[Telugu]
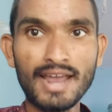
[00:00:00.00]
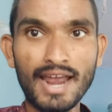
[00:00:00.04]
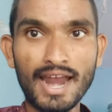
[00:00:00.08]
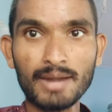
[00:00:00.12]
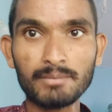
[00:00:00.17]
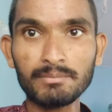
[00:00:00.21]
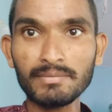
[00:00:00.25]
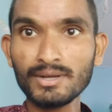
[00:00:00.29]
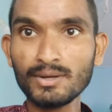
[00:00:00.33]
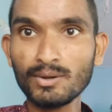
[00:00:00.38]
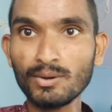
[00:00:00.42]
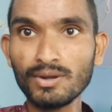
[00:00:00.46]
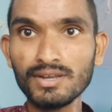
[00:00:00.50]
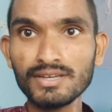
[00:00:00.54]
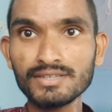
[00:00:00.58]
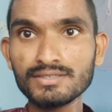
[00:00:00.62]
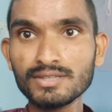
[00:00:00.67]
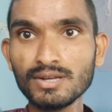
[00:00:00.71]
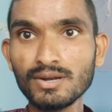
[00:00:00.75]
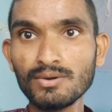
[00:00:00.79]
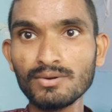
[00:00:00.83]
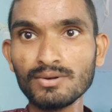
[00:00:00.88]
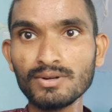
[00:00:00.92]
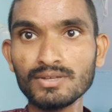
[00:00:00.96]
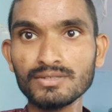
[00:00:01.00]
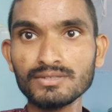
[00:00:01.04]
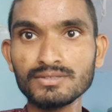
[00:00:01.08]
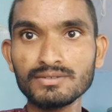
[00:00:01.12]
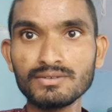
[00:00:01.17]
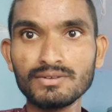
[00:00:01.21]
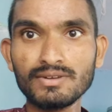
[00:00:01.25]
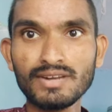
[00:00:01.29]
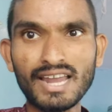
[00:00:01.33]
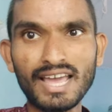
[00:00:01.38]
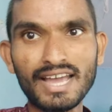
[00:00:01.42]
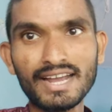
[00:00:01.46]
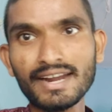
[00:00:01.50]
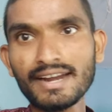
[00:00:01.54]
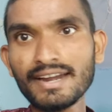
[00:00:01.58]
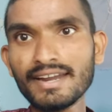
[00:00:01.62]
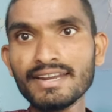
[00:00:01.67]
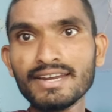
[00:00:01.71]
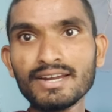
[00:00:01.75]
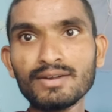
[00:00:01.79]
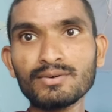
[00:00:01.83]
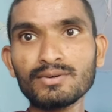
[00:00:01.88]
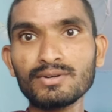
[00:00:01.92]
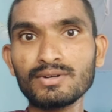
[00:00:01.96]
అండ్ మీ కొలీగ్స్లో ఉండొచ్చు ఇలా
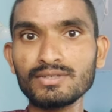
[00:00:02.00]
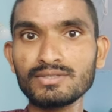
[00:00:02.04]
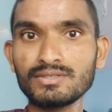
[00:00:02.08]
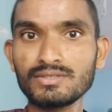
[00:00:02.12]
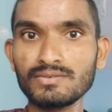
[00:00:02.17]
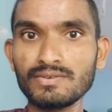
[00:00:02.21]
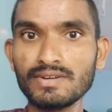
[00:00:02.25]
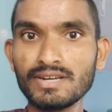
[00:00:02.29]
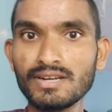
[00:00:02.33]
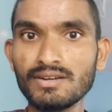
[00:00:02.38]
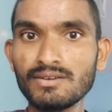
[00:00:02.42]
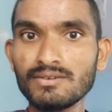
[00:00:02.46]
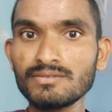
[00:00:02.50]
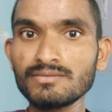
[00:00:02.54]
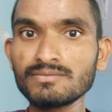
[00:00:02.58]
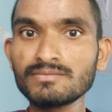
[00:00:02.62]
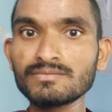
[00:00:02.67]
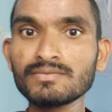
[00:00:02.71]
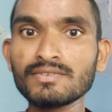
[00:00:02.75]
ఎక్కడైనా ఉండొచ్చు వీళ్ళు